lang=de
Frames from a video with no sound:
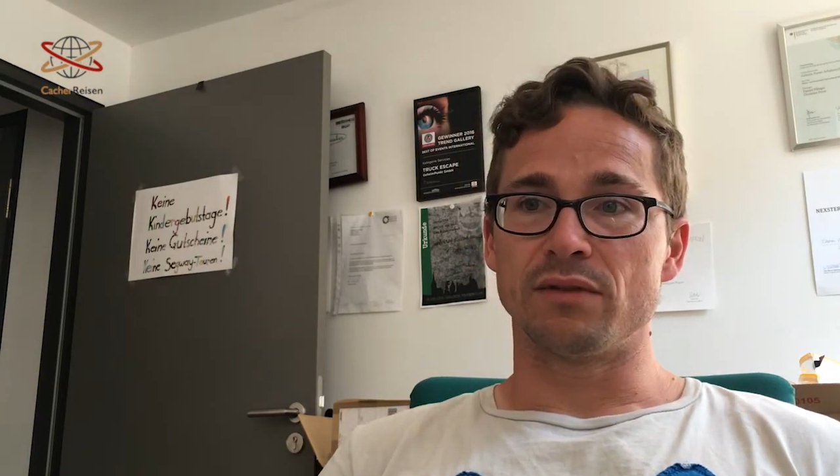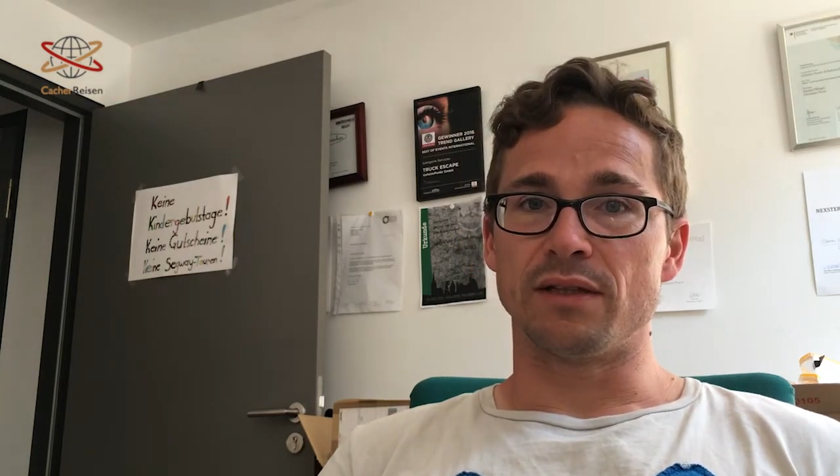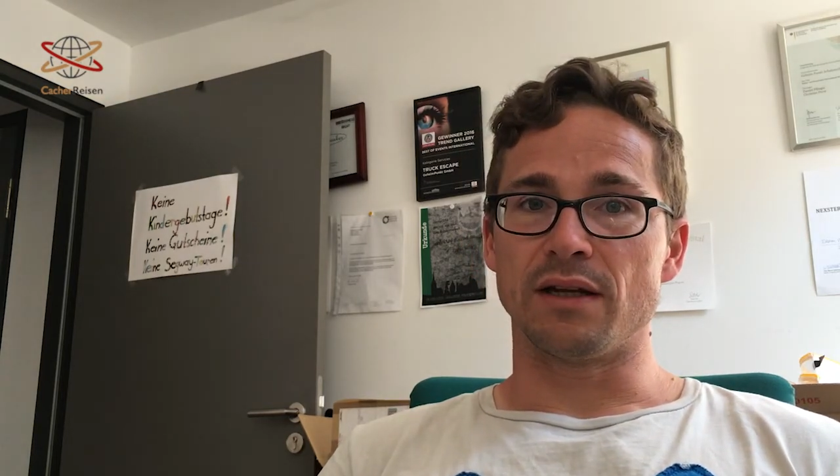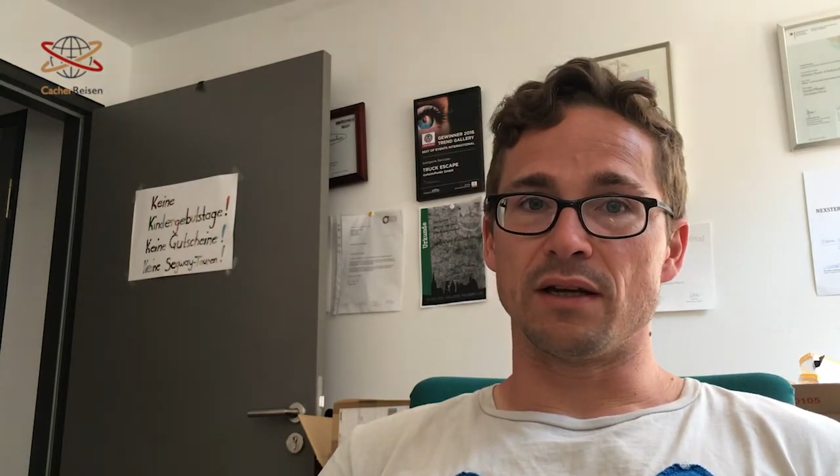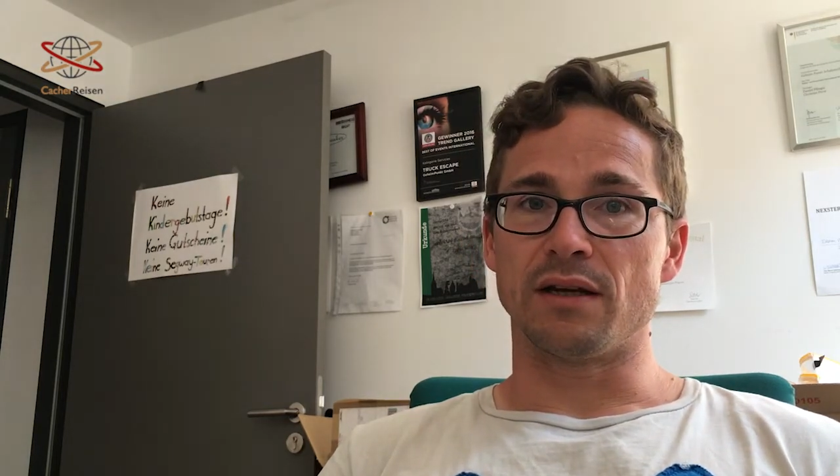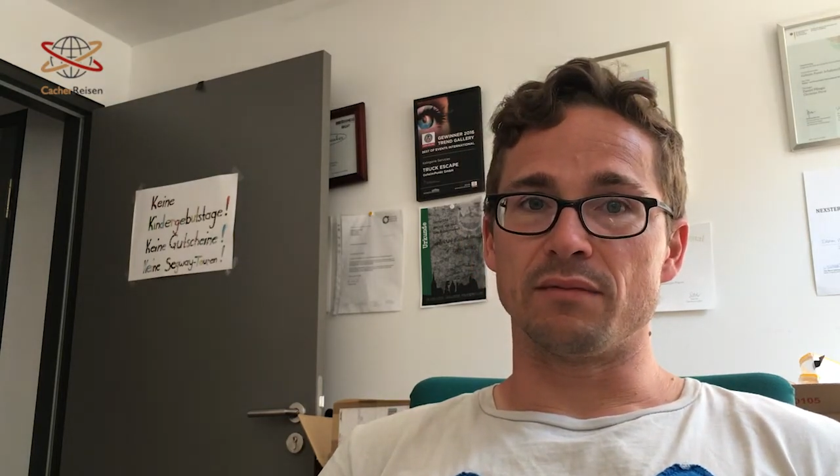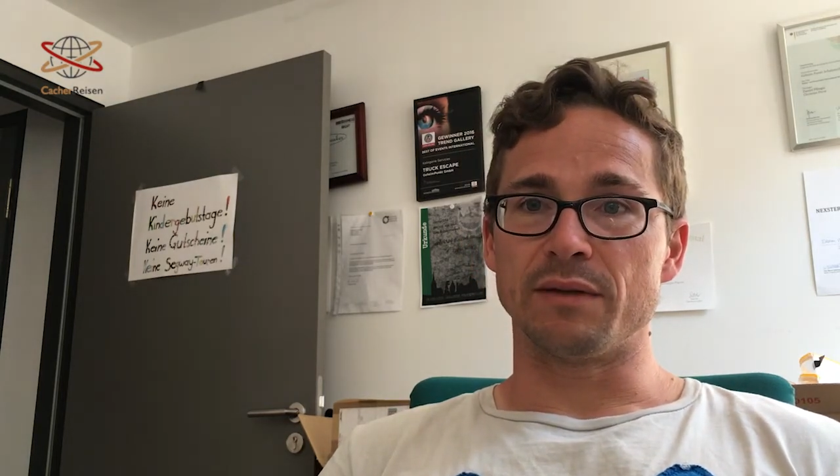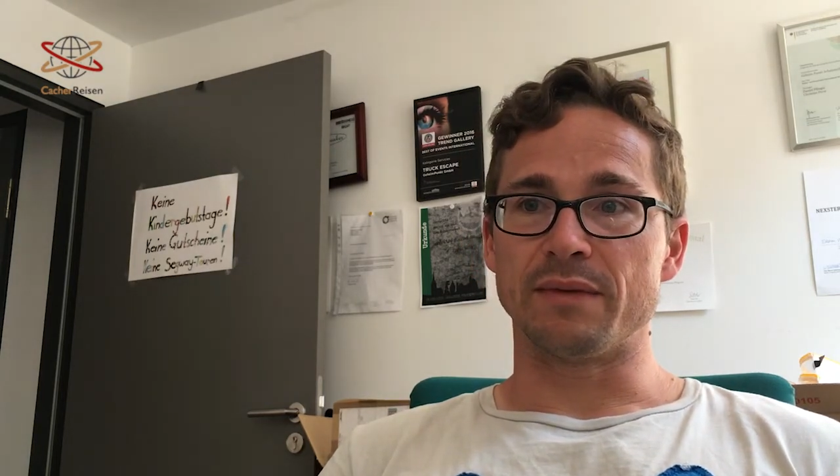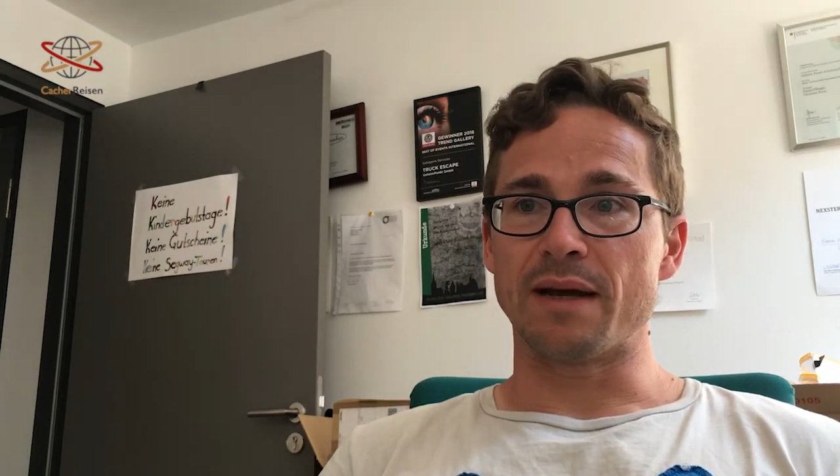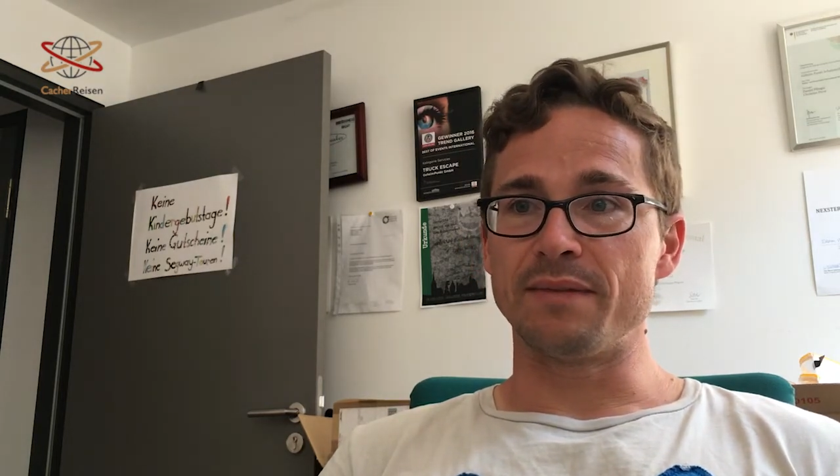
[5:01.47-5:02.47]
der,
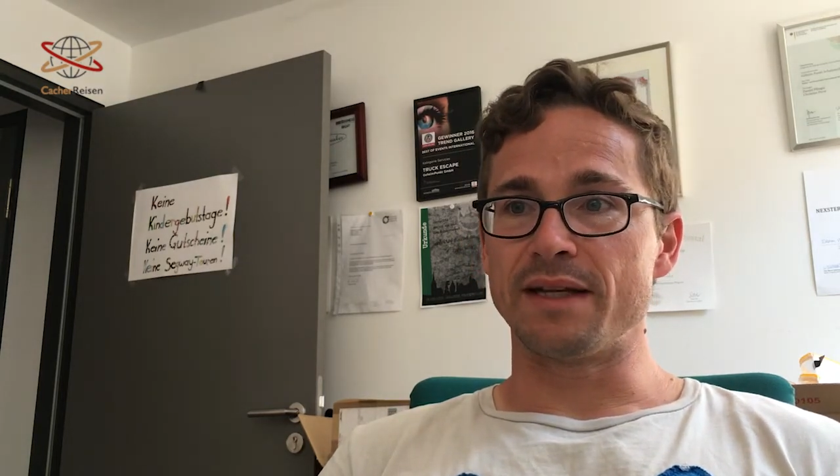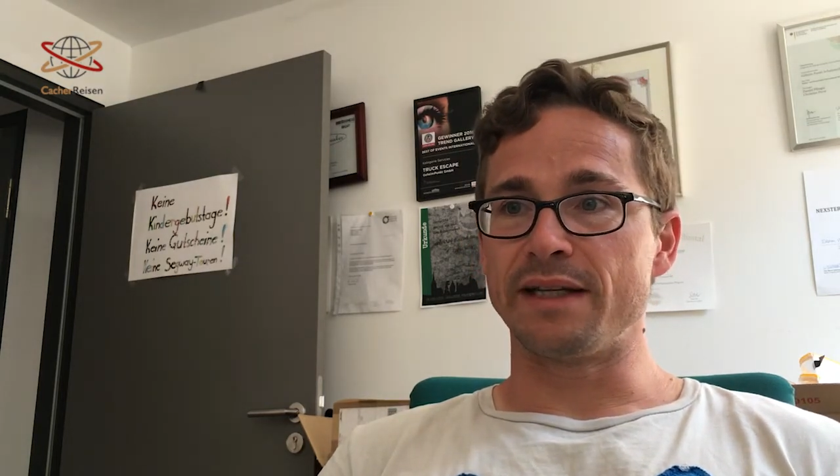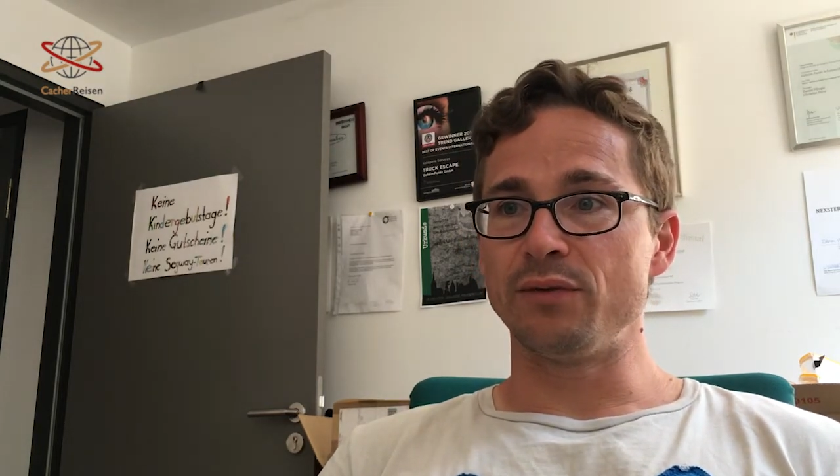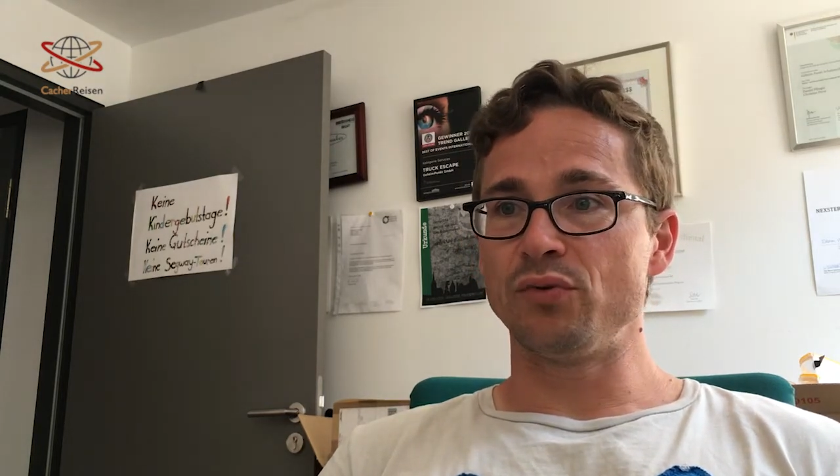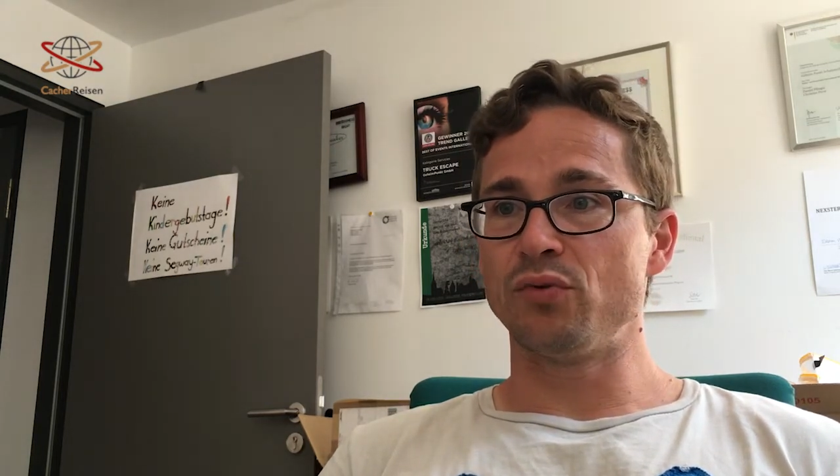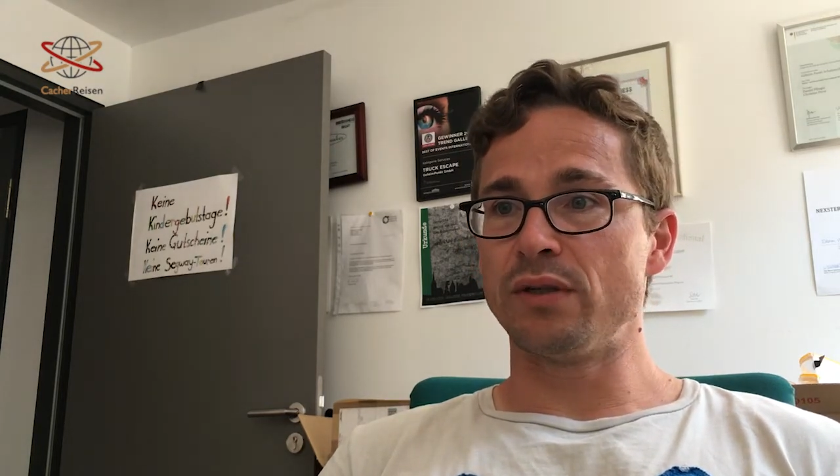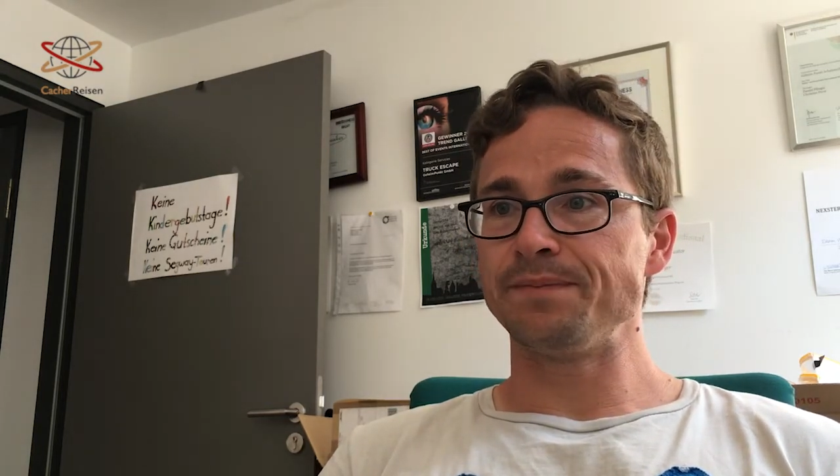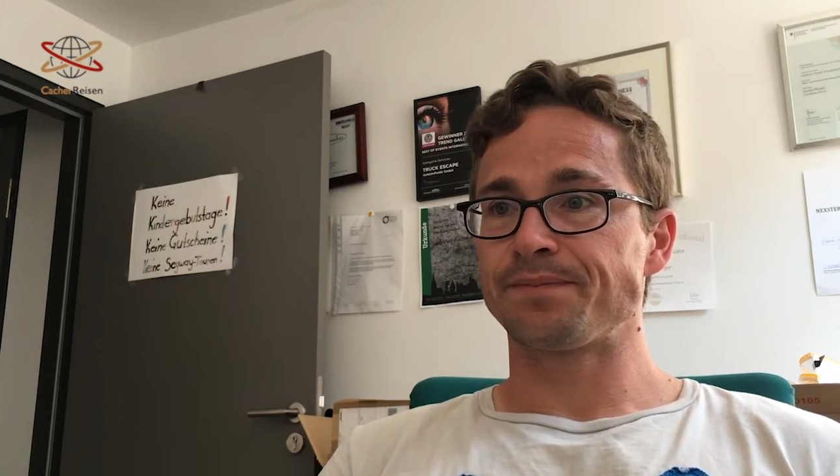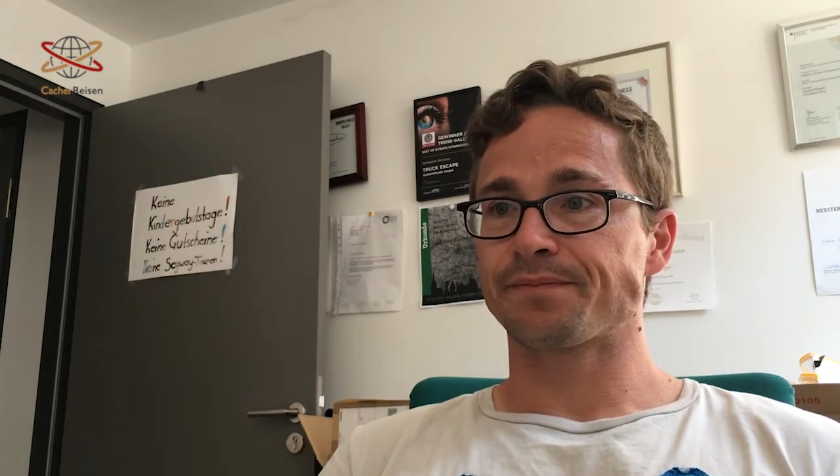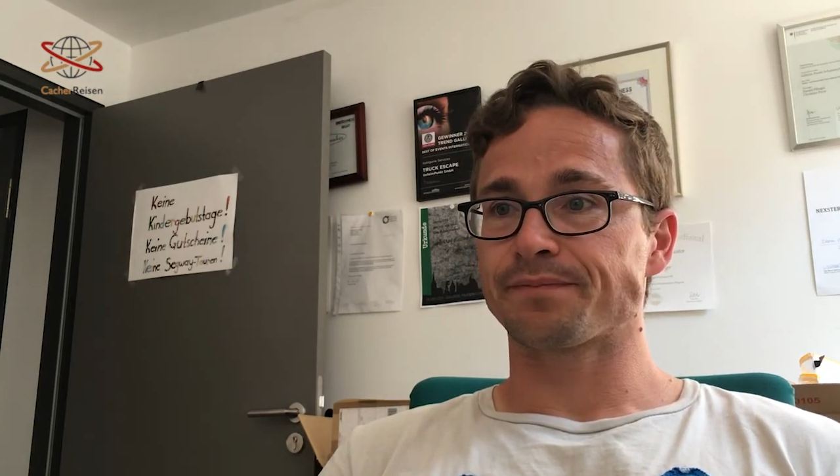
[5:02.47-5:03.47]
dem Namen der Geotour